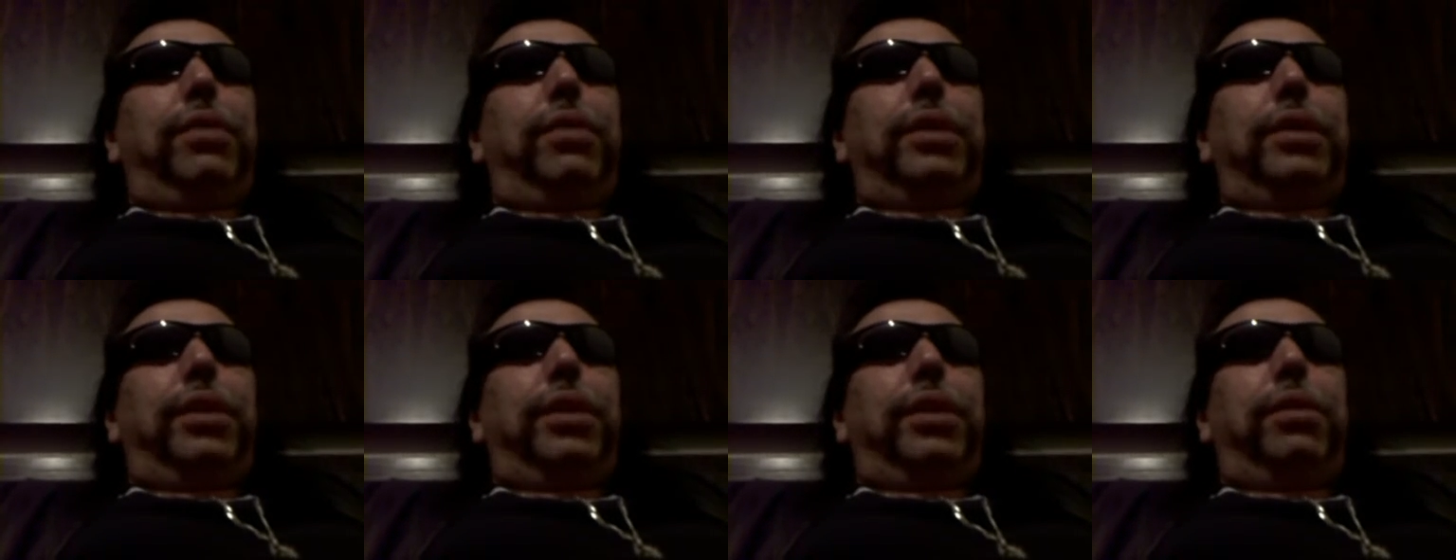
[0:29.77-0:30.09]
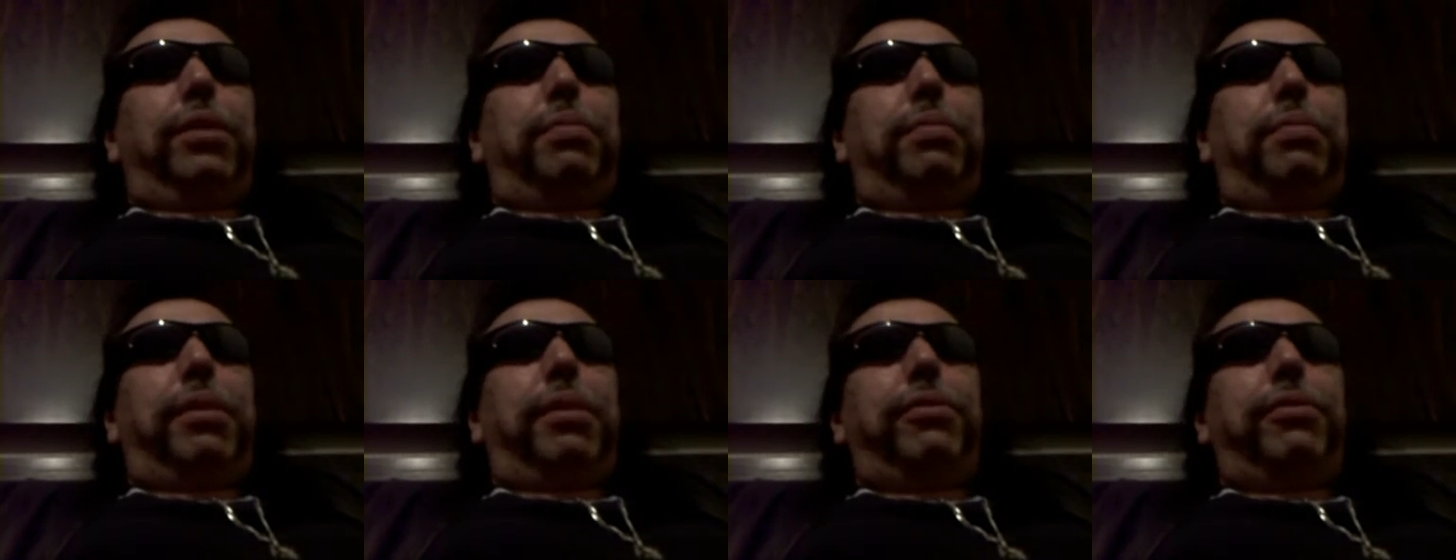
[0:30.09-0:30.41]
wollte ja
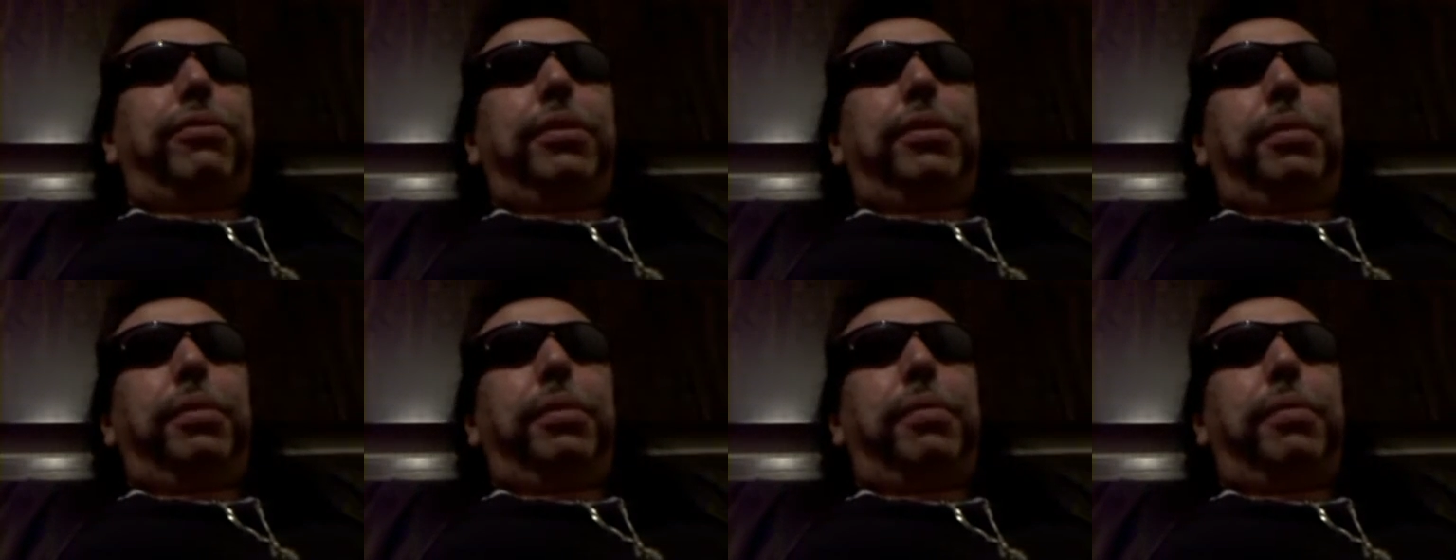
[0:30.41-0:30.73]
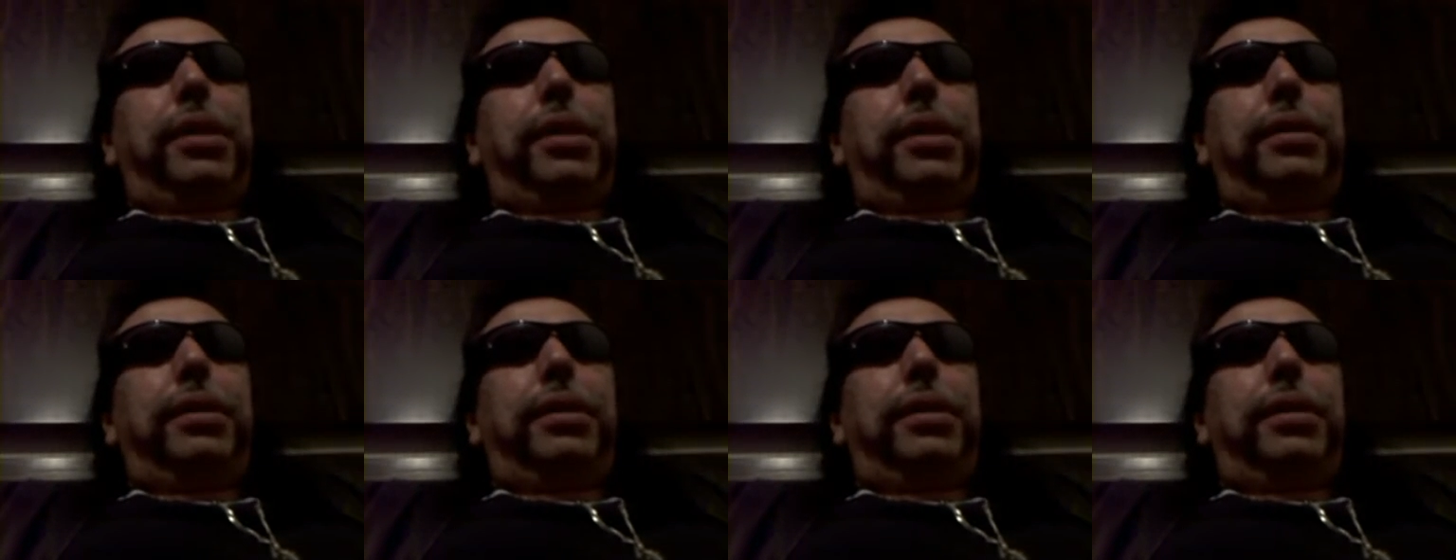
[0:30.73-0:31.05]
noch ein paar Filme
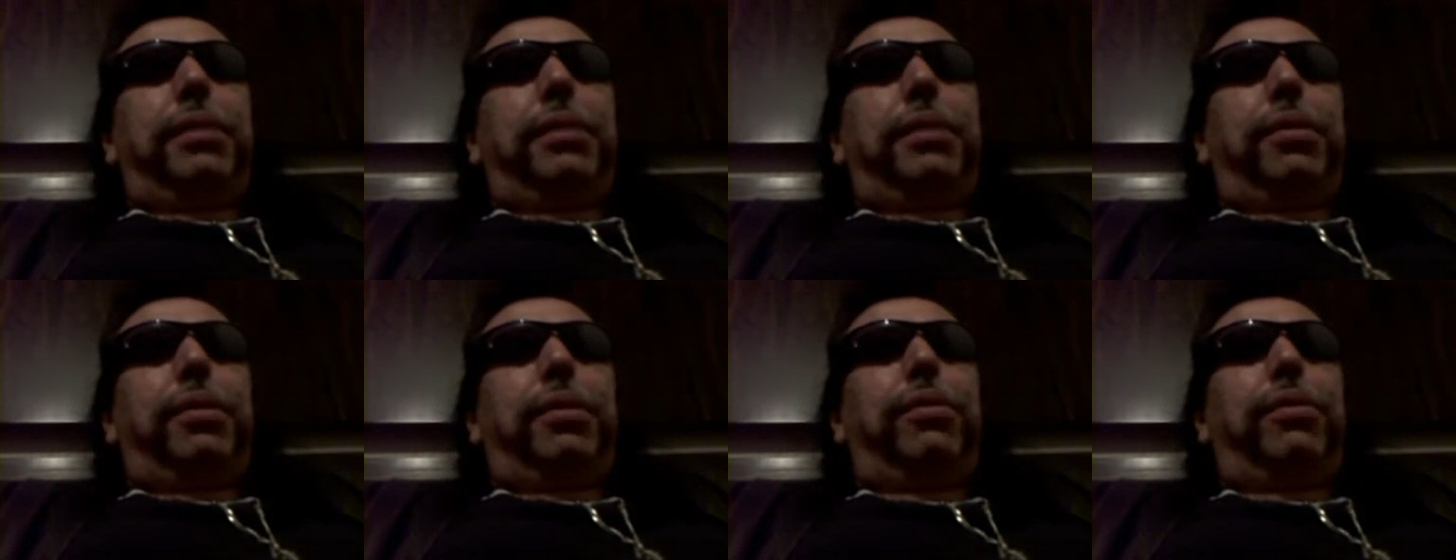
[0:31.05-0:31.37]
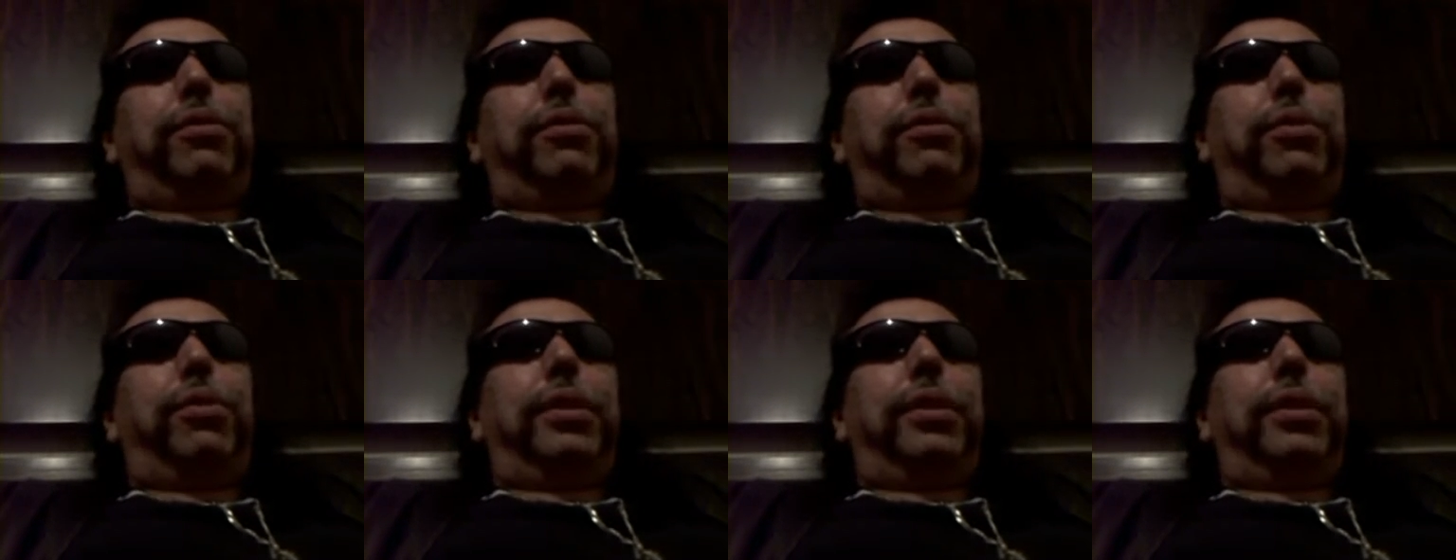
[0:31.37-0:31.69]
machen, aber
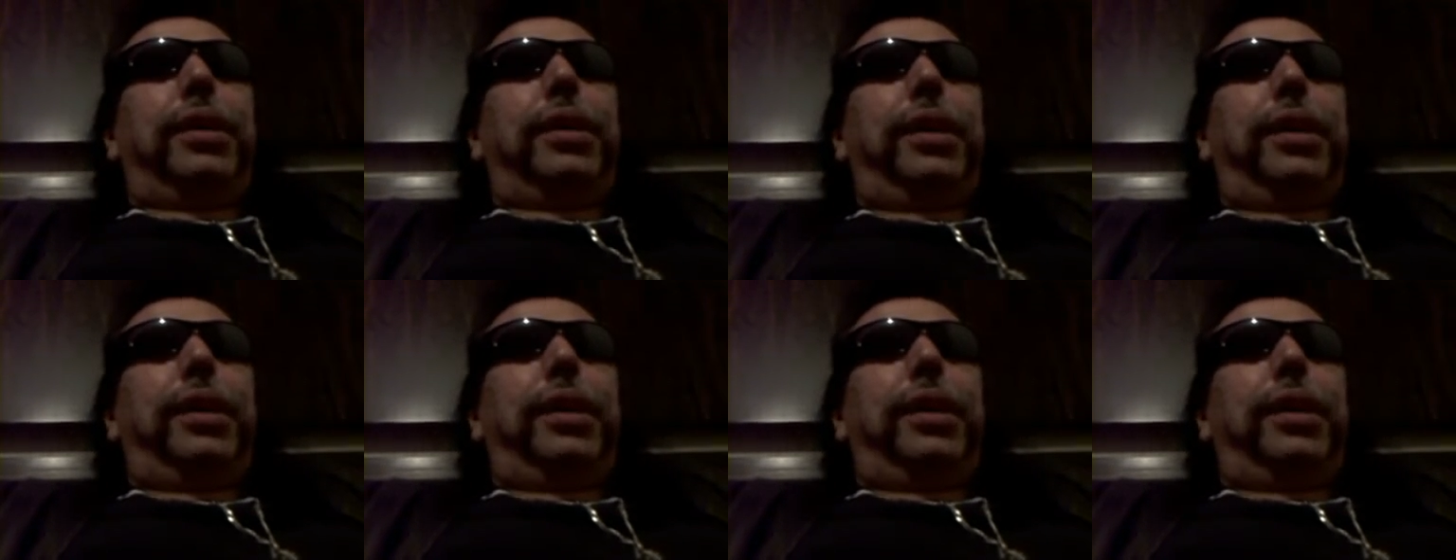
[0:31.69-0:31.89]
aufgrund